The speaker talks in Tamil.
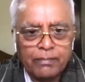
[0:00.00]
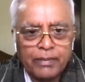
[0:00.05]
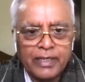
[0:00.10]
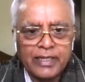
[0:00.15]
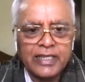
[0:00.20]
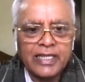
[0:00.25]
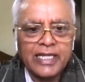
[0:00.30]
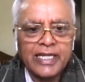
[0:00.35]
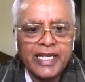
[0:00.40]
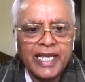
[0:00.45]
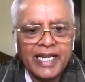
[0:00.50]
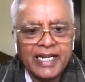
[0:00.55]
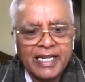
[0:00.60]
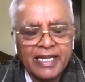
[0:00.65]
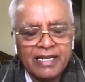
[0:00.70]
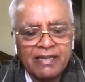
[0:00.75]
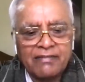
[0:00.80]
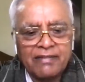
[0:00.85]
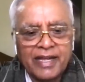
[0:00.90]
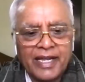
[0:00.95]
பத்தி
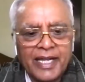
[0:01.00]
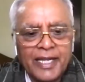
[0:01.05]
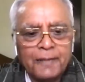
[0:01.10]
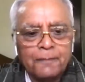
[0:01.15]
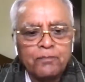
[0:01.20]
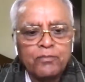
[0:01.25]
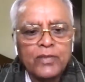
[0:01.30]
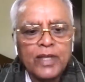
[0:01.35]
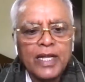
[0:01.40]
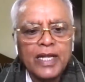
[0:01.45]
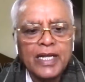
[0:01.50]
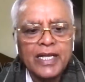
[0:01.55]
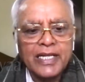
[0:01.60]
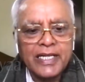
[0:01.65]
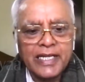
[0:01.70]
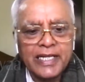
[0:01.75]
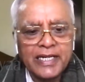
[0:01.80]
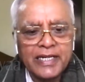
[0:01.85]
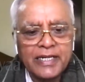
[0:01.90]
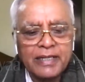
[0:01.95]
ஏற்கனவே
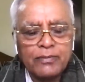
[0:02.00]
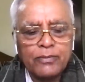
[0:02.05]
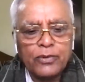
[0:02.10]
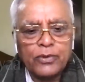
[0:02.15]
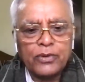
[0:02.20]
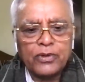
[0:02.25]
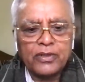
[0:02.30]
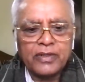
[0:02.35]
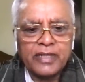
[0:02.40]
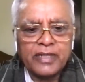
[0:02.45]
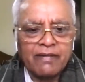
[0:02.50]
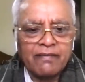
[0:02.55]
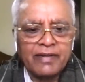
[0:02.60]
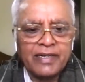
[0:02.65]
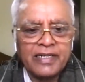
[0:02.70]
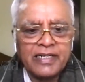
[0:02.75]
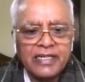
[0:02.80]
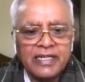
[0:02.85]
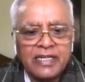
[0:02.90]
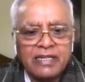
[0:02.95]
இரண்டு மூன்று தடவை
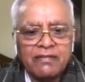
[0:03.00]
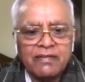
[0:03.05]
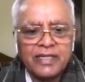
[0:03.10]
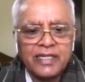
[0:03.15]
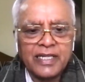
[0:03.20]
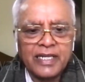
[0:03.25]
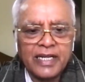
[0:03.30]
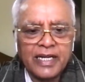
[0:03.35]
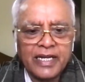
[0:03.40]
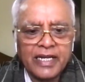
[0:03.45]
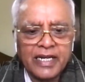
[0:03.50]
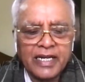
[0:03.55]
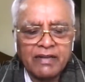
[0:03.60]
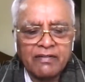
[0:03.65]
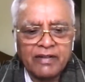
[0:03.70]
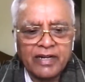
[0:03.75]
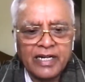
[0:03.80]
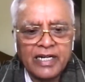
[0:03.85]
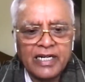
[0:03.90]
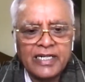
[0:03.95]
டிடிவி தினகரன்
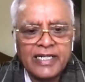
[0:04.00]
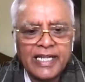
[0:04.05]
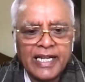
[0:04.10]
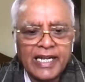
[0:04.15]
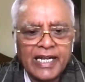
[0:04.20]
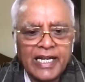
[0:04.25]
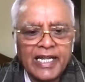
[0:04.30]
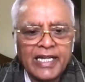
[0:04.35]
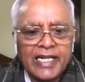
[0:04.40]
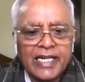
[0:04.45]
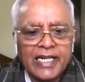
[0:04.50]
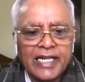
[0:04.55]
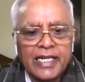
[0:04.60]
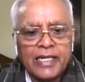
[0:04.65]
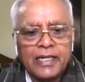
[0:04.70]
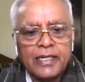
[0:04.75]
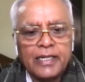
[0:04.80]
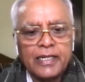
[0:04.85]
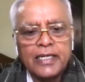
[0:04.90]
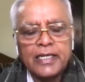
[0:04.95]
அவர்கள் டெல்லிக்கு
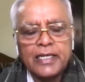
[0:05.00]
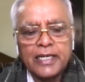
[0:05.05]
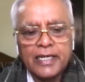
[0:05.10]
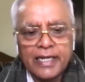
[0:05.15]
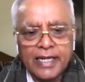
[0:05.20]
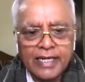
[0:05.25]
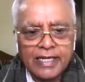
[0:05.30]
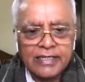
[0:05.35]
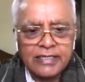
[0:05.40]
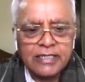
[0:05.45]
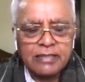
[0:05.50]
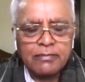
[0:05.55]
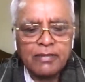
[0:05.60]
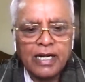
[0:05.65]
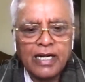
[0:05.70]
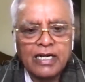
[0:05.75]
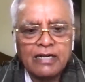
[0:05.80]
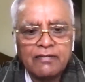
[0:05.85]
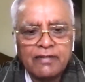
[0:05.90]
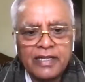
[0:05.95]

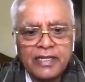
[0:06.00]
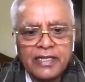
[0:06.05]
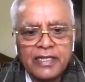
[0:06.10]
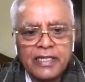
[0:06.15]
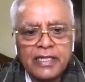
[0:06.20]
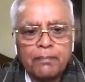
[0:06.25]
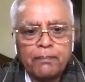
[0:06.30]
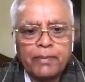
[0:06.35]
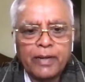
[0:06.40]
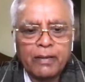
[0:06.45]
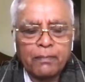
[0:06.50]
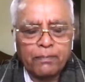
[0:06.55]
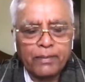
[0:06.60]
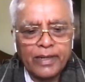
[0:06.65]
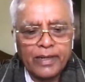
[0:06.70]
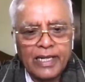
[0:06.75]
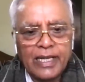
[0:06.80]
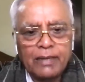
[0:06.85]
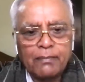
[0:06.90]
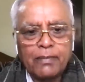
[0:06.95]
ரகசியமாக வந்து
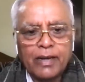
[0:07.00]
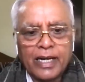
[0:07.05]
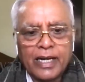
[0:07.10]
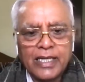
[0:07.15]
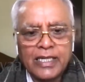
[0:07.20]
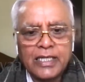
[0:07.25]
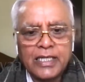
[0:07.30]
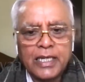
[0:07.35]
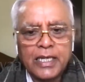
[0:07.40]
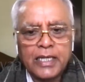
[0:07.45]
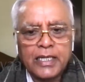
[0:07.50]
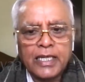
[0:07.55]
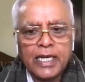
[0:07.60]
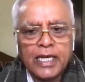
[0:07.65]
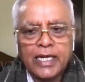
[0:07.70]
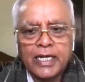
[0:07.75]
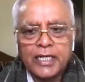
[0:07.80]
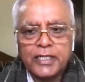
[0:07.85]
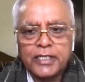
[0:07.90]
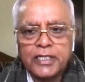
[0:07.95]
பற்பல பாரதிய ஜனதா
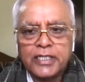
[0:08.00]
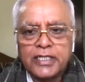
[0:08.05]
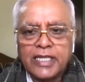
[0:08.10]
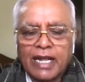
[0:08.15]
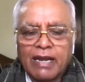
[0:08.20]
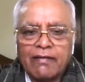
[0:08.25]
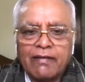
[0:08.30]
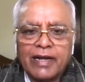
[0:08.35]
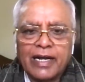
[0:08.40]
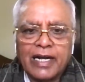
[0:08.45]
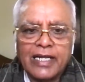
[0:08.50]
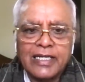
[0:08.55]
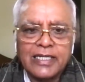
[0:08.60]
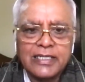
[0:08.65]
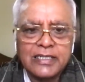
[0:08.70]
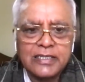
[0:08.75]
கட்சி தலைவர்களை